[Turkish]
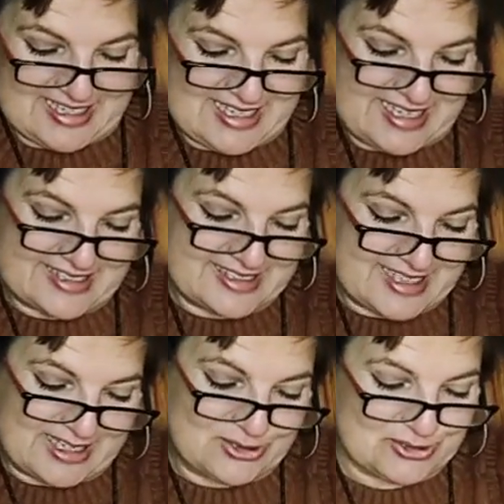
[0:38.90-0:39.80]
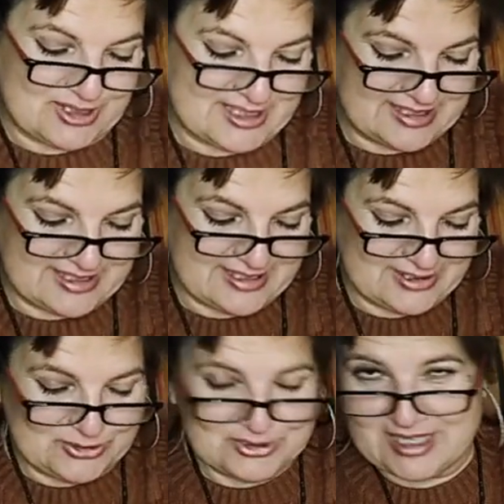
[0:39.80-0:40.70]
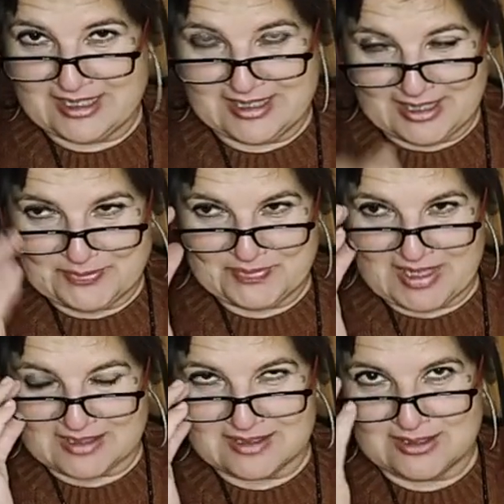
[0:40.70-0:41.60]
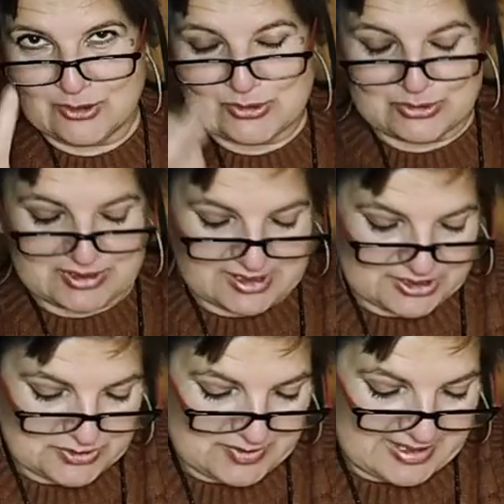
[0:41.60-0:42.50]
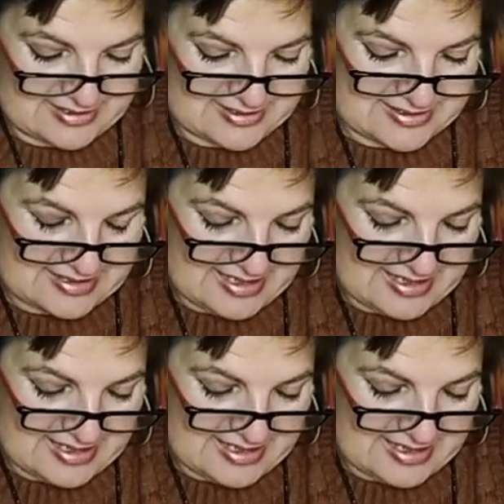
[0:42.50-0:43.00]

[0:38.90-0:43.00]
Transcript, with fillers: Yaşlılığın en kötü yanı güne, e, yakın gözlüğü taşımaktır.